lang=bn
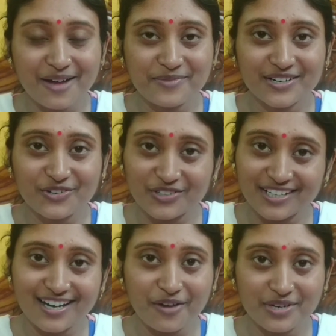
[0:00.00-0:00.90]
আমার
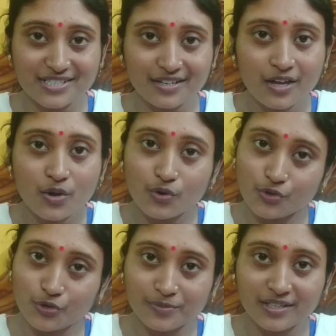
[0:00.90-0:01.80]
কথার আওয়াজে
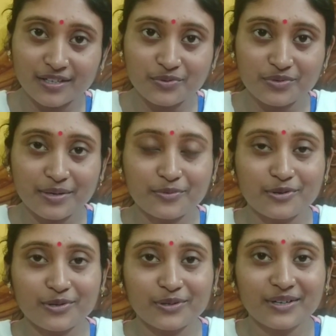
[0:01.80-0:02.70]
ও ঘুম থেকে উঠে পড়ল